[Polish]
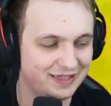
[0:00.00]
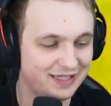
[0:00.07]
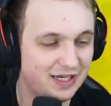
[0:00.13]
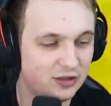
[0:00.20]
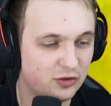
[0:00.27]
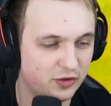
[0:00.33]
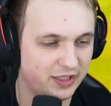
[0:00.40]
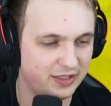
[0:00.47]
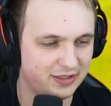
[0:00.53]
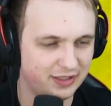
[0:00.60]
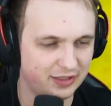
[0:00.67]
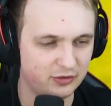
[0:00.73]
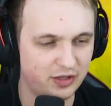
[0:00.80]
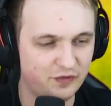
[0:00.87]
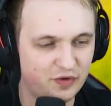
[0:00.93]
I tylko
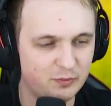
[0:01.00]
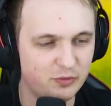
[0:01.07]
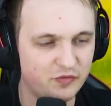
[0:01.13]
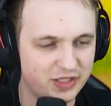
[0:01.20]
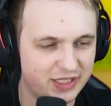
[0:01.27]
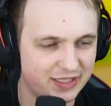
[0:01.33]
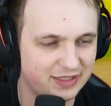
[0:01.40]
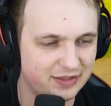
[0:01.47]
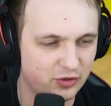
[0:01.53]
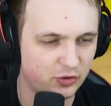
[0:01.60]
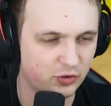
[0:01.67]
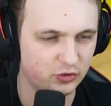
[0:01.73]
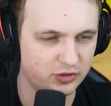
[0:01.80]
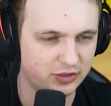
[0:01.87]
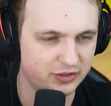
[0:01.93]
jednego. Rafa mówi jeden
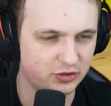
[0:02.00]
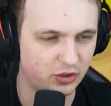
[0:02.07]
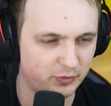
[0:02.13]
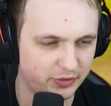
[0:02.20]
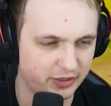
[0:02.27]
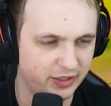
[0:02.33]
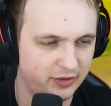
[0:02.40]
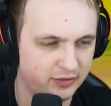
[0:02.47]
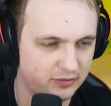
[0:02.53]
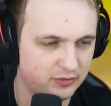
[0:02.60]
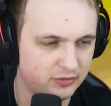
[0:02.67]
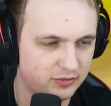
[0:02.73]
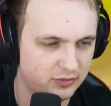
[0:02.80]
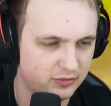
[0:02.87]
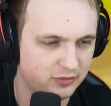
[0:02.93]
ochotnik do mnie.
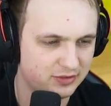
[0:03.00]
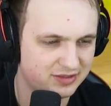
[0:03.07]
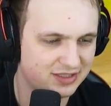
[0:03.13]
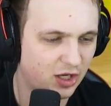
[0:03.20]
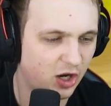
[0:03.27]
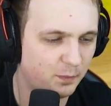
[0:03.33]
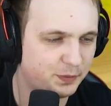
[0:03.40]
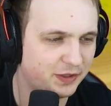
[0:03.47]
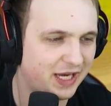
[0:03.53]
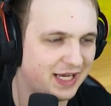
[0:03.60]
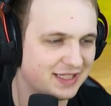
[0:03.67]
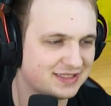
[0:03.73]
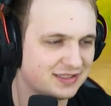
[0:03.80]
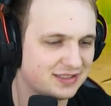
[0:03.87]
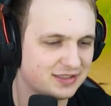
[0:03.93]
Stop,
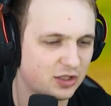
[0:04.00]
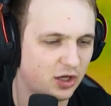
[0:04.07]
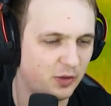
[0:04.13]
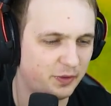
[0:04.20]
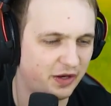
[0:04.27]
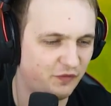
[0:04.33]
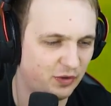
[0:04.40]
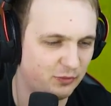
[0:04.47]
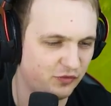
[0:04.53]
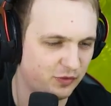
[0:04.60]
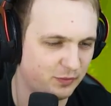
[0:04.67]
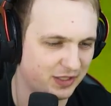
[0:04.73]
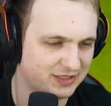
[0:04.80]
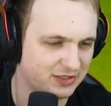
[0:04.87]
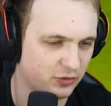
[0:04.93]
jest, stop, Rafa
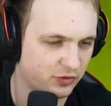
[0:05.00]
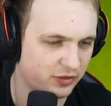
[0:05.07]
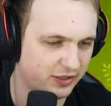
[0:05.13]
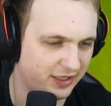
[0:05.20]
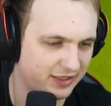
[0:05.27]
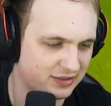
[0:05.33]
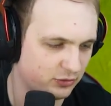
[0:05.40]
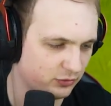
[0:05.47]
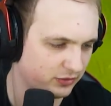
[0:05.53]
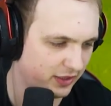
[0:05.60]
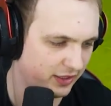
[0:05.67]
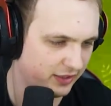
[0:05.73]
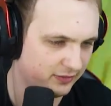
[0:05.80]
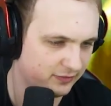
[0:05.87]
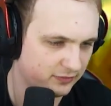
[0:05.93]
mówi bez ruch. Jest
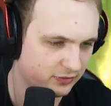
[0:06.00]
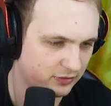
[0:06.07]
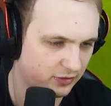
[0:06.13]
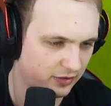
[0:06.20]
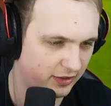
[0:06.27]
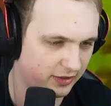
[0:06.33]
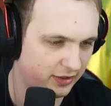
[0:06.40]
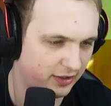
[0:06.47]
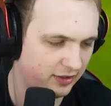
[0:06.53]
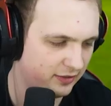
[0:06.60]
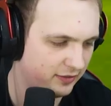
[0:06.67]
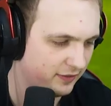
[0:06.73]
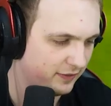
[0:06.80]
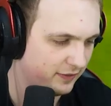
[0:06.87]
tutaj, kolega.